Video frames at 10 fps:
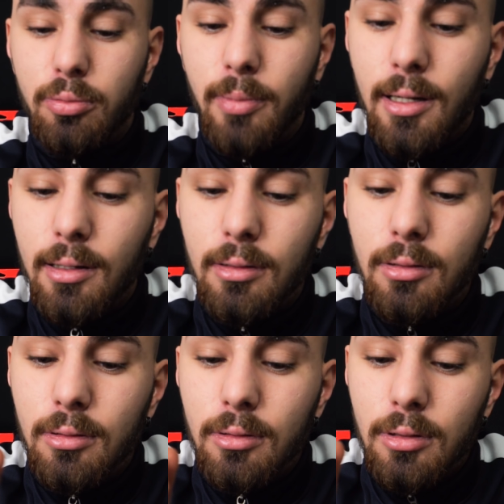ich euch mal.
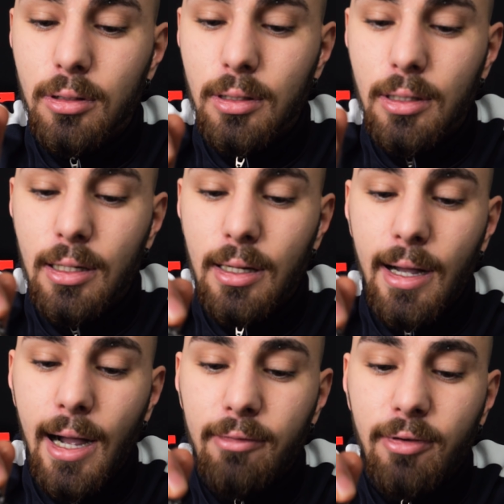
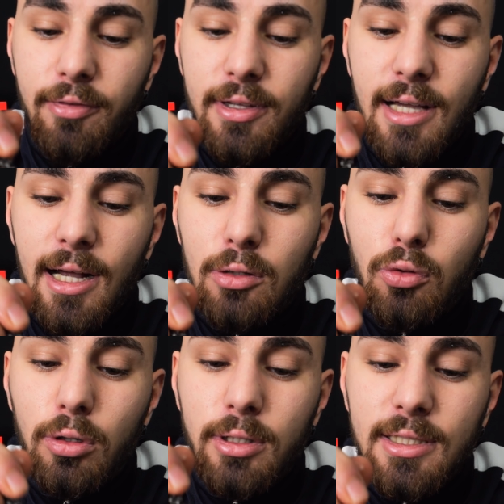Einfach verteilen,
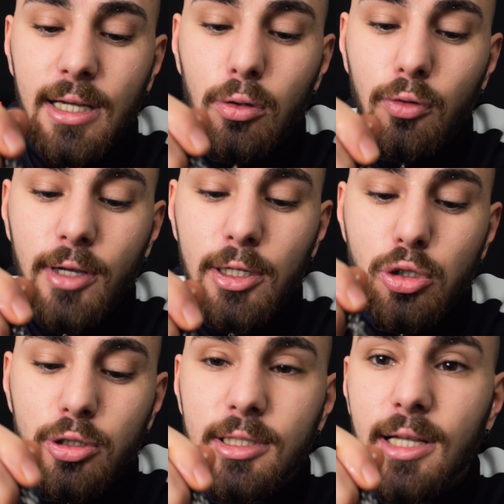gucken, dass keine
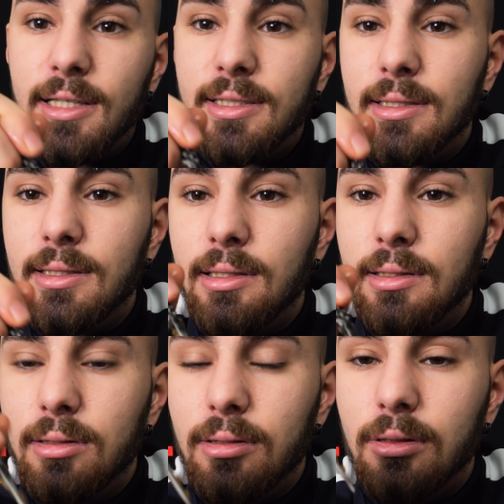Lufteinschlüsse da sind.